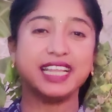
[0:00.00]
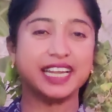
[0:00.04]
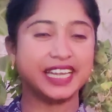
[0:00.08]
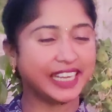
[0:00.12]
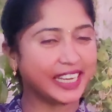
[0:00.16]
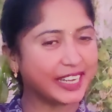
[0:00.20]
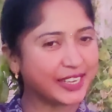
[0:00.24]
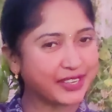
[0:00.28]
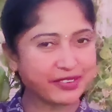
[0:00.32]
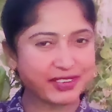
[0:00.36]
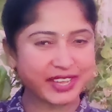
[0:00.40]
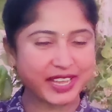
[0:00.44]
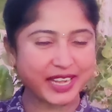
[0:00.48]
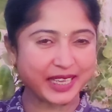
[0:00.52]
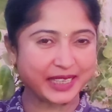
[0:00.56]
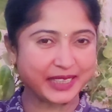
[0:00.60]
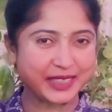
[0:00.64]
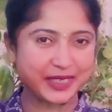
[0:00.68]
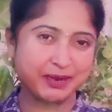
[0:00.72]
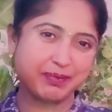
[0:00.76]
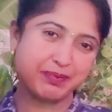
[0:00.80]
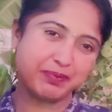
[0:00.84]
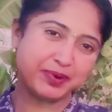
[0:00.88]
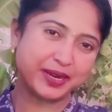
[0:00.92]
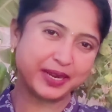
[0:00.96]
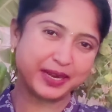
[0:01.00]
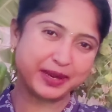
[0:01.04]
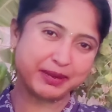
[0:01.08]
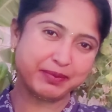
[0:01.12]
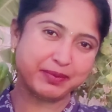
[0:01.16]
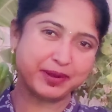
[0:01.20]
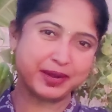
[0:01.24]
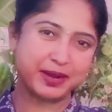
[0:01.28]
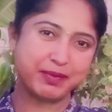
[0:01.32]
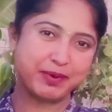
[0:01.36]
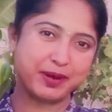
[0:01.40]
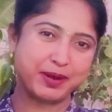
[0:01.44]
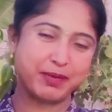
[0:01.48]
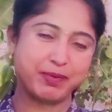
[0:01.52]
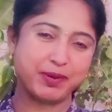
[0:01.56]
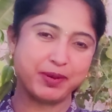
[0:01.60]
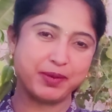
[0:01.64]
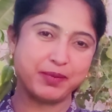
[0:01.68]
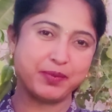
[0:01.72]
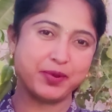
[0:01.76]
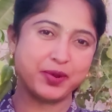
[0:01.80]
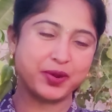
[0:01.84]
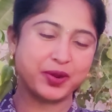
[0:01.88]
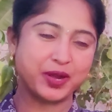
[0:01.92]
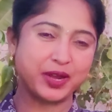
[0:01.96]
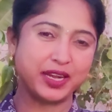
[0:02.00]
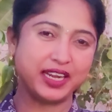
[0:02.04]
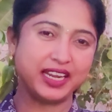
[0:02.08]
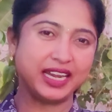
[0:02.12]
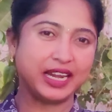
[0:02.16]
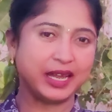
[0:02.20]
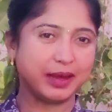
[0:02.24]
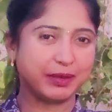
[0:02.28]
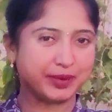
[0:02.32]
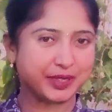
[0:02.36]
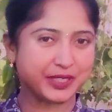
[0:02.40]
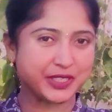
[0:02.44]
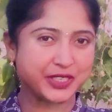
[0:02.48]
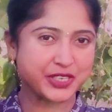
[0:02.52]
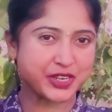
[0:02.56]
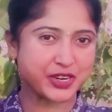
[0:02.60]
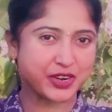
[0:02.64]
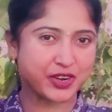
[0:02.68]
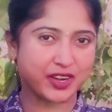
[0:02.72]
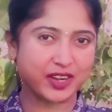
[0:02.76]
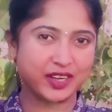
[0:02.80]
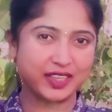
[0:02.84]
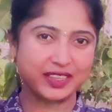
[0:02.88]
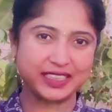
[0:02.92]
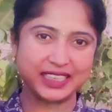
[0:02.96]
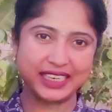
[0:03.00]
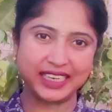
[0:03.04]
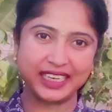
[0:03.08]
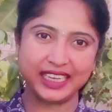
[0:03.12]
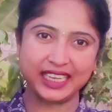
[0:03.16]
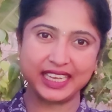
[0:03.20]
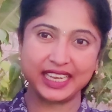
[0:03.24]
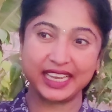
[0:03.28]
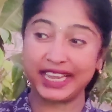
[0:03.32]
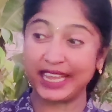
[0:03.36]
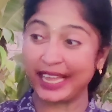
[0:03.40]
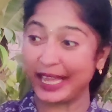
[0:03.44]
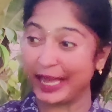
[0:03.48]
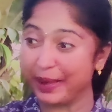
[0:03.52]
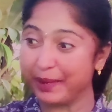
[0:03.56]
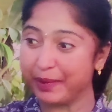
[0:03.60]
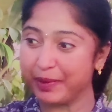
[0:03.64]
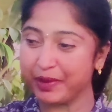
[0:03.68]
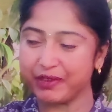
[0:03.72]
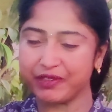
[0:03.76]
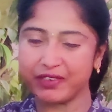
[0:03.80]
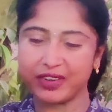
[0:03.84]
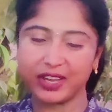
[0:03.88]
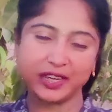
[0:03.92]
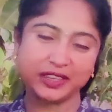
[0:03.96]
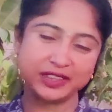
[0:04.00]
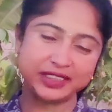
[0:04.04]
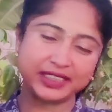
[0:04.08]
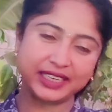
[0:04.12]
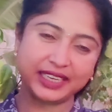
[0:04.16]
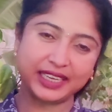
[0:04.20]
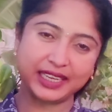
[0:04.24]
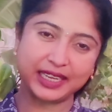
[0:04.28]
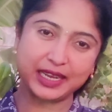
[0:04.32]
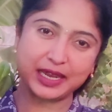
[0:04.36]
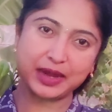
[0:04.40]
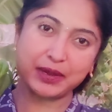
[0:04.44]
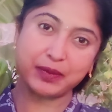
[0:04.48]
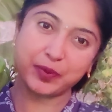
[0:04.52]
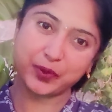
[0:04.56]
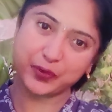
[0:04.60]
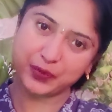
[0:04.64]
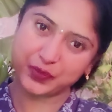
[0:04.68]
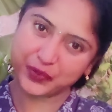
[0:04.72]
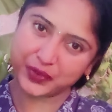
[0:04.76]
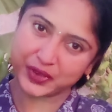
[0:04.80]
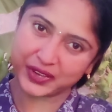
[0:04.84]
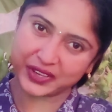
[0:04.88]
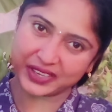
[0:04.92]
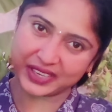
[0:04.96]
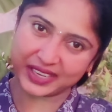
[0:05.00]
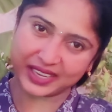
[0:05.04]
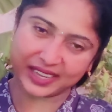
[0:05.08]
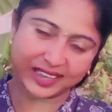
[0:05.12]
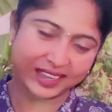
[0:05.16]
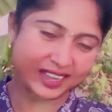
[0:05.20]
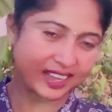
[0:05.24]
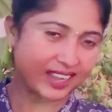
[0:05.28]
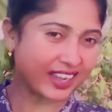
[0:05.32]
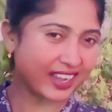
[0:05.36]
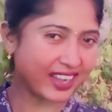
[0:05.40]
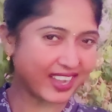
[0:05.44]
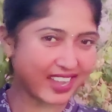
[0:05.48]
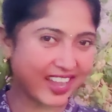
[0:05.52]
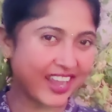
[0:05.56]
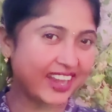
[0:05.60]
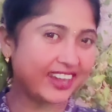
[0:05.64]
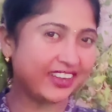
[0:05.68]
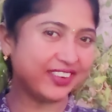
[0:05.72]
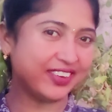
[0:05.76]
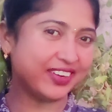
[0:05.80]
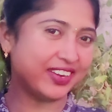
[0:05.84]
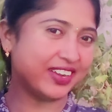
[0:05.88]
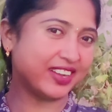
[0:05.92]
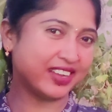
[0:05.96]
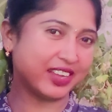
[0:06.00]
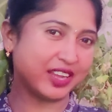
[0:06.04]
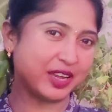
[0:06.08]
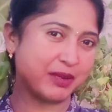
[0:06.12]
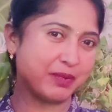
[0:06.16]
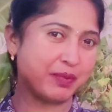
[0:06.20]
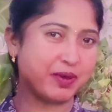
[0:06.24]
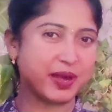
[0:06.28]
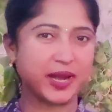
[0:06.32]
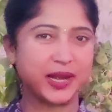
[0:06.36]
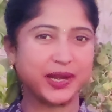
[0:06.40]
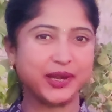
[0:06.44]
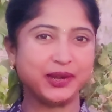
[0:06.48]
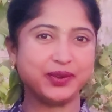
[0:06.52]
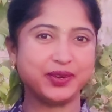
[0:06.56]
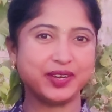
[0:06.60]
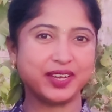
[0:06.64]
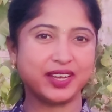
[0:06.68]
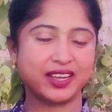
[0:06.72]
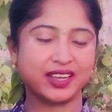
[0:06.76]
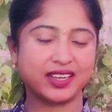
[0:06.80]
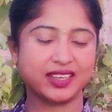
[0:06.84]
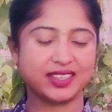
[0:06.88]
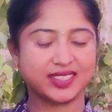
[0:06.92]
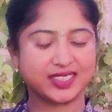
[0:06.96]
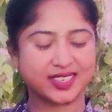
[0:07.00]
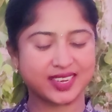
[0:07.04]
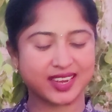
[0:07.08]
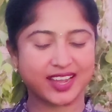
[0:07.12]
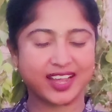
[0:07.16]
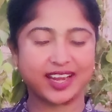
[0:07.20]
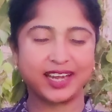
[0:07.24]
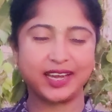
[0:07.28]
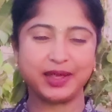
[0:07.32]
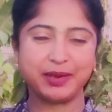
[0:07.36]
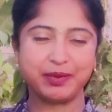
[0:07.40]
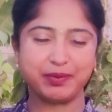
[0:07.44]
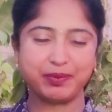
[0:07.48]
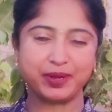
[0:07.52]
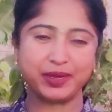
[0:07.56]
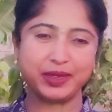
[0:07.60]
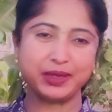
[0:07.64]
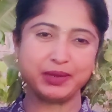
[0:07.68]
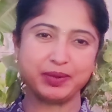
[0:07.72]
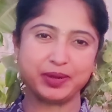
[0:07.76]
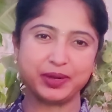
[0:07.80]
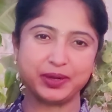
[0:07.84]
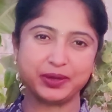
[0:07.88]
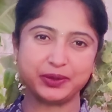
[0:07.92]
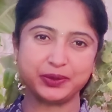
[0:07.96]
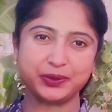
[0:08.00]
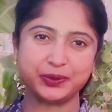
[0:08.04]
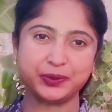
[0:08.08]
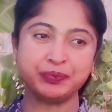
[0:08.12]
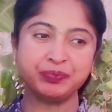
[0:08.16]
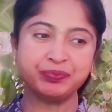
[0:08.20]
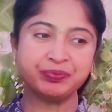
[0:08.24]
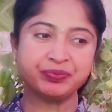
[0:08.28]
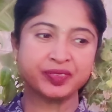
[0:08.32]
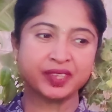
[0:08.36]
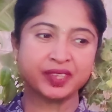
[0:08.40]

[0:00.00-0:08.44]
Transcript: తెలియని వాళ్ళకి చెప్పండి అబ్బా పాపం మొక్కలు ఎలా పెంచుకోవాలో తెలియక ఏమి ఇవ్వాలో తెలియక పువ్వులు రాక కాయలు రాక పండ్లు రాక చాలా ఇబ్బంది పడుతూ